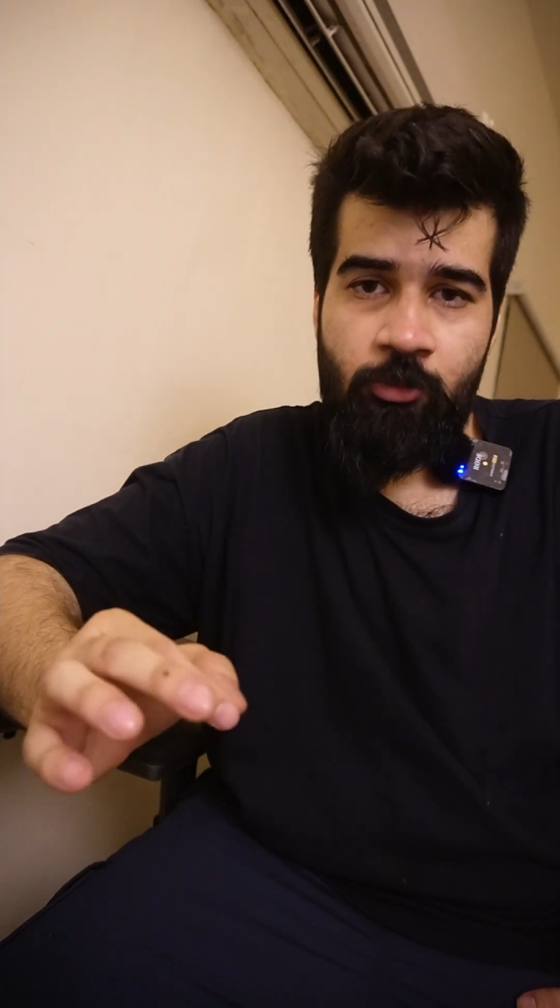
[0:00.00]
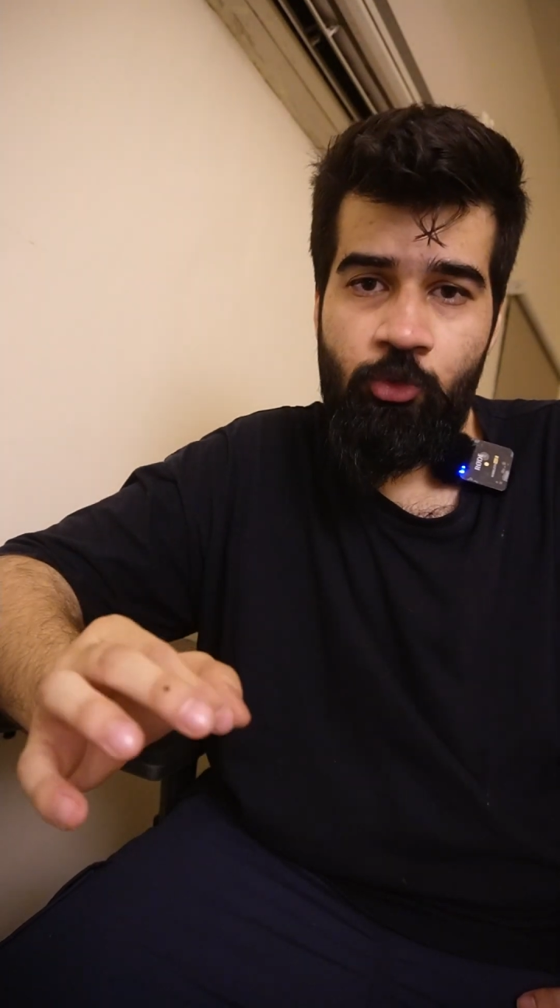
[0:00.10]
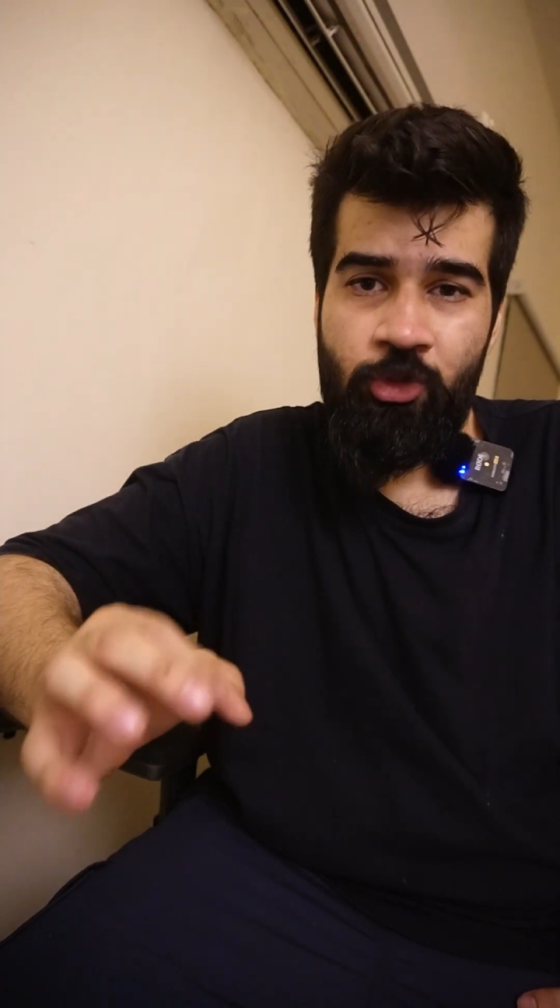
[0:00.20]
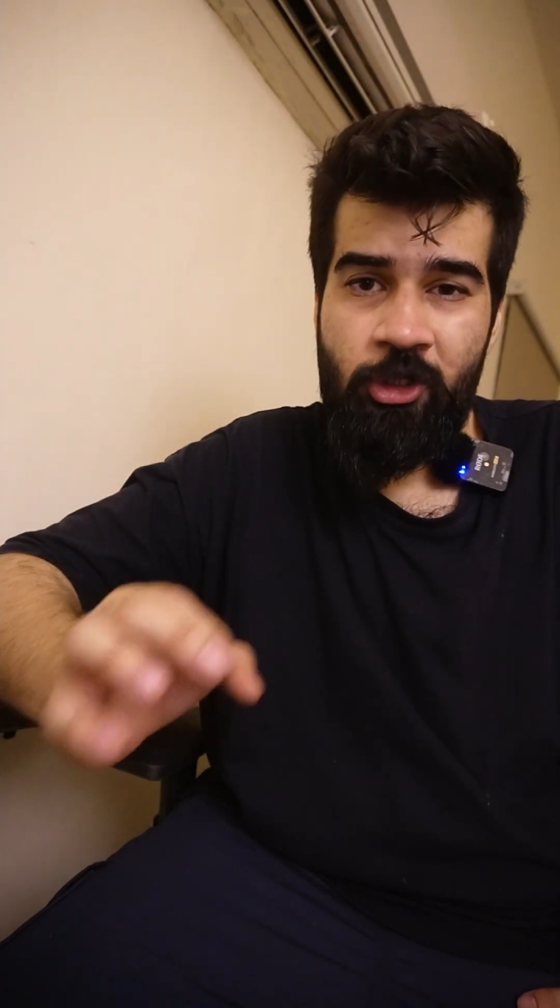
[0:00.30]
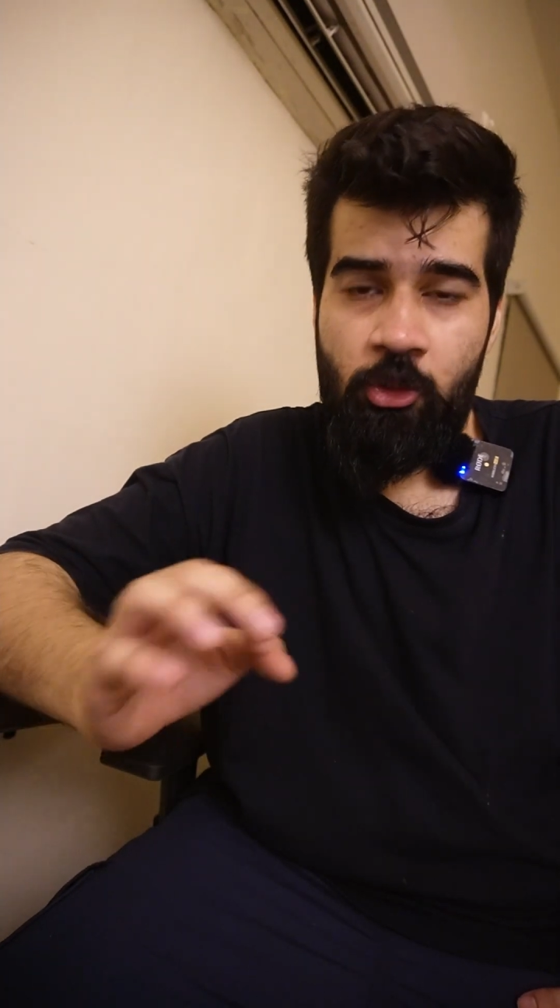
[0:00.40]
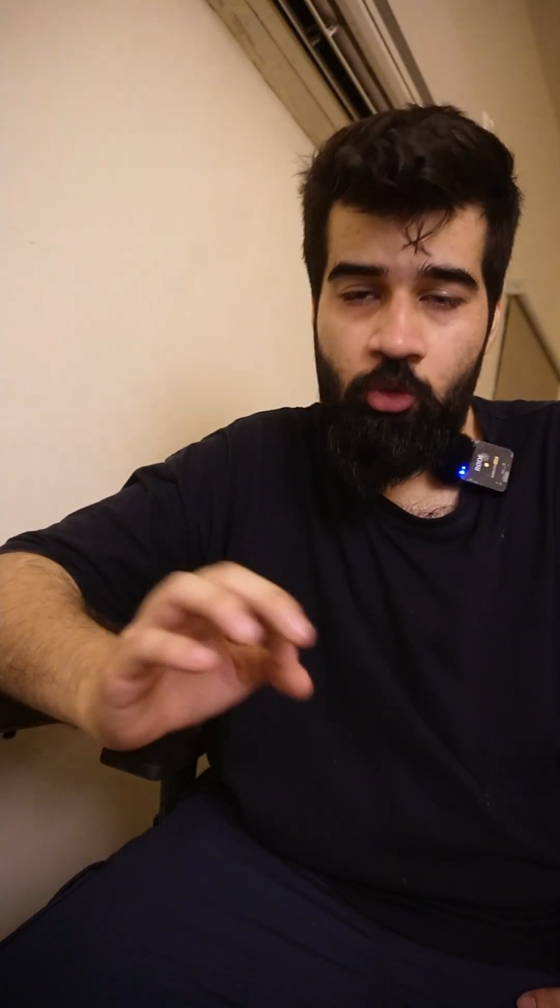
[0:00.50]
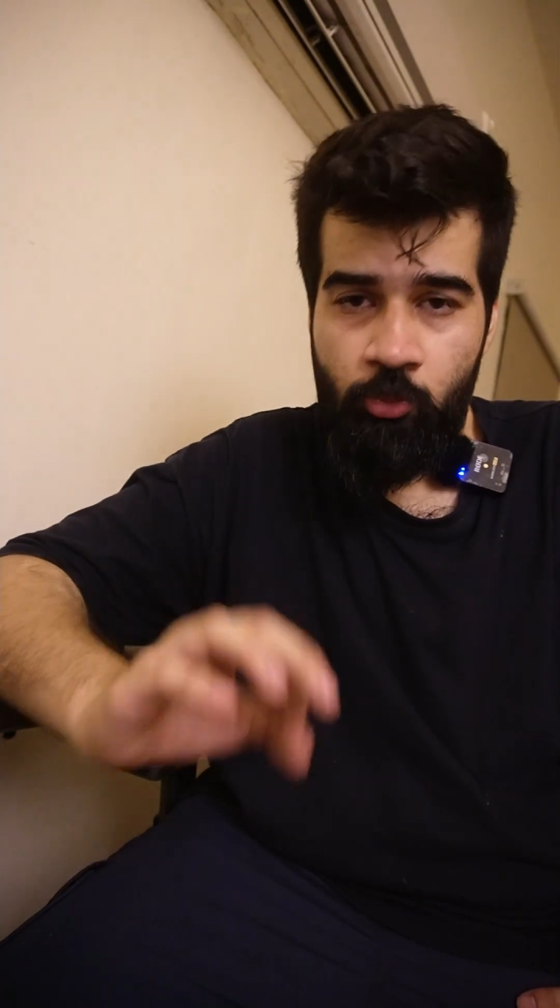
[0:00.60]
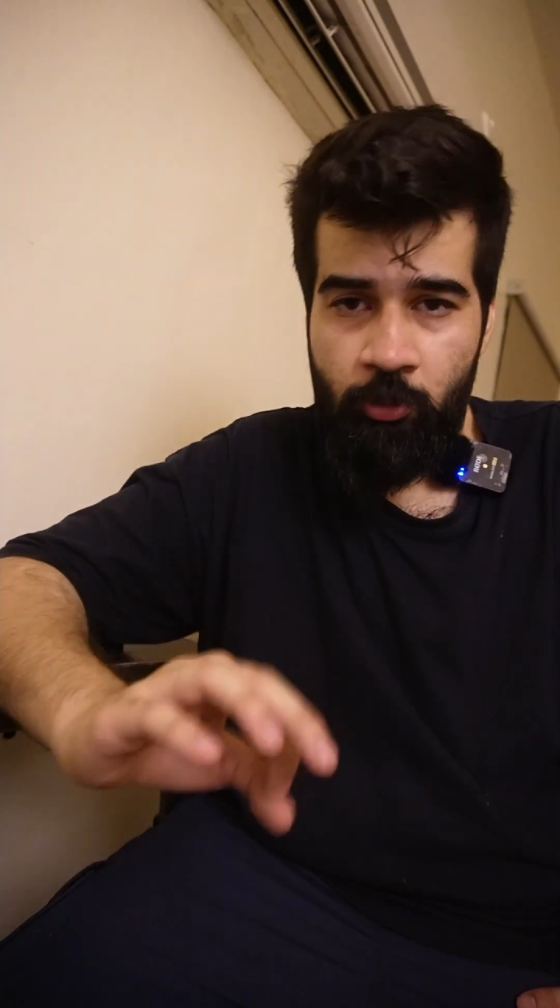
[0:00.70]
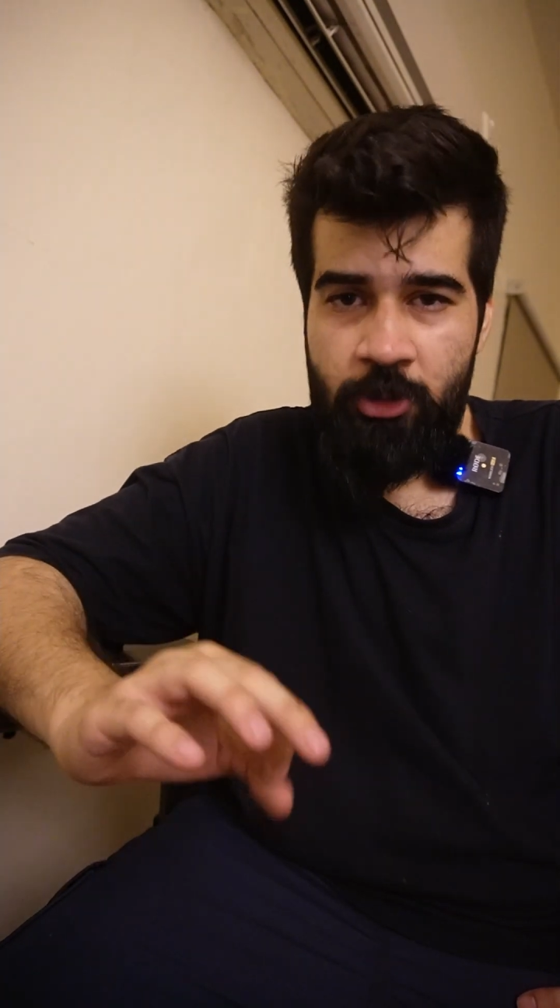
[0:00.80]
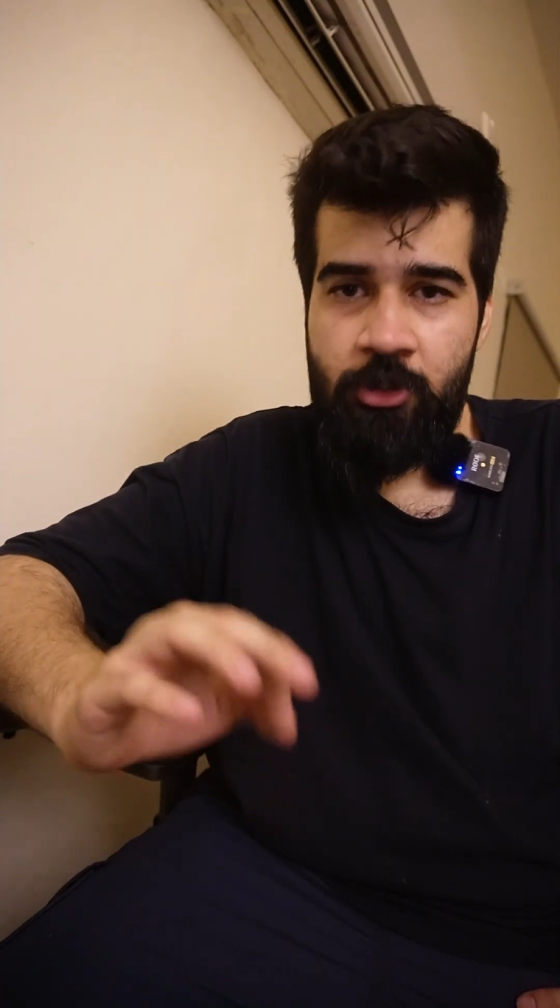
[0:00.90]
मुझे
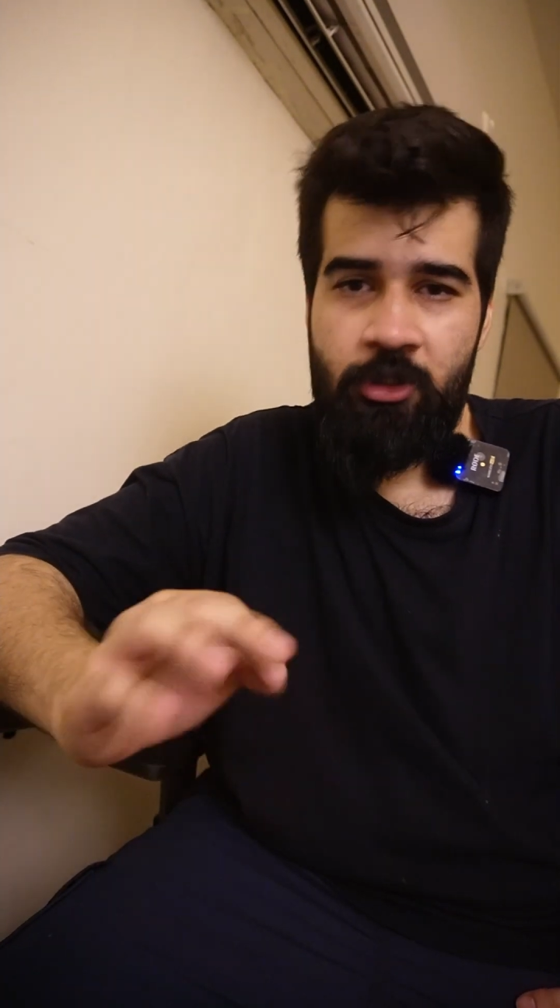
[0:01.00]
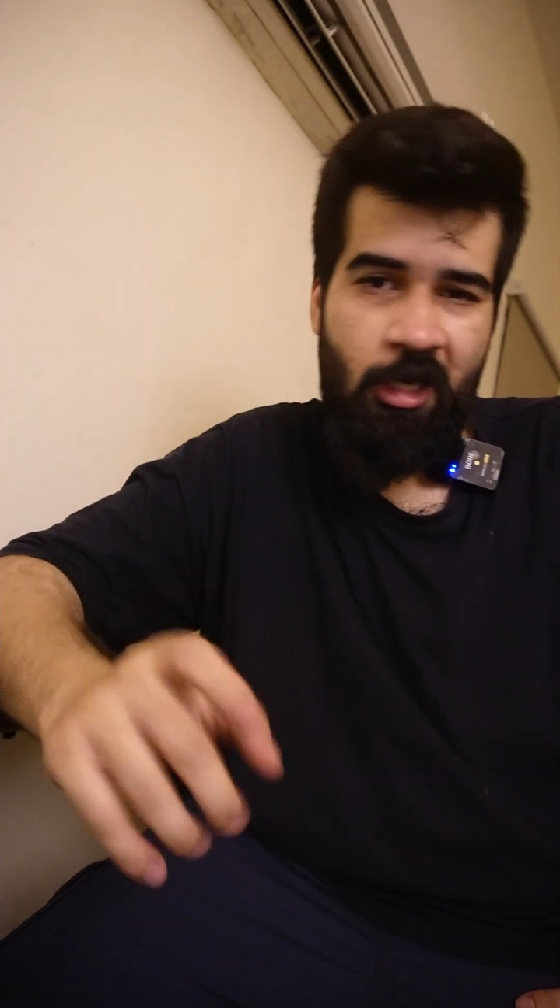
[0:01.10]
लूपस